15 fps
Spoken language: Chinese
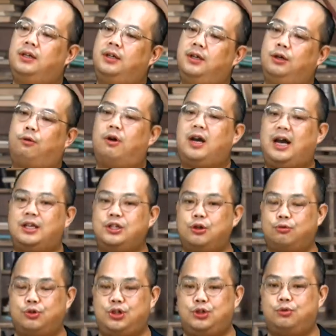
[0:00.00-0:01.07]
光看这
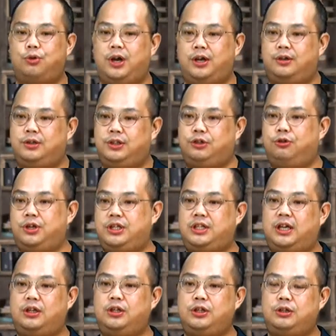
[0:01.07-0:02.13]
种职位，就以
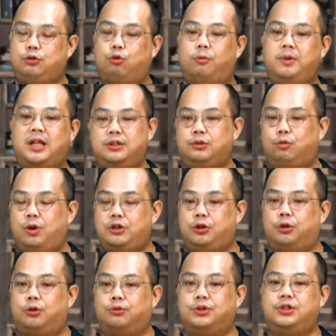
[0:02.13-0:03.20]
前国民党威权
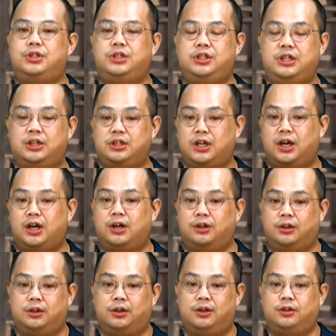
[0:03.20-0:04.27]
统治时期的人二
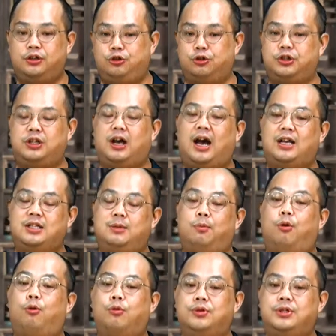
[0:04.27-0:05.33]
的人，你就知道他是什么
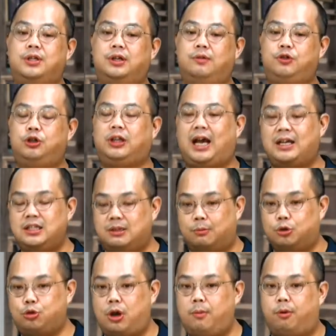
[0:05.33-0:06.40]
货色。就他是怎么
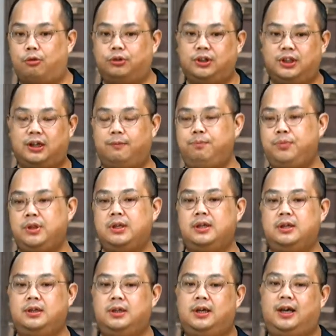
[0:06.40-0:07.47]
吹捧的呢？
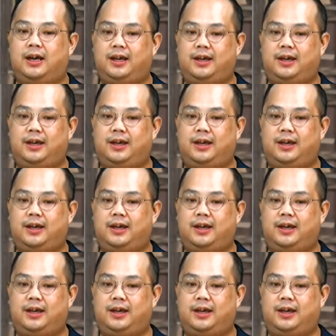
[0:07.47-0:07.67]
哎，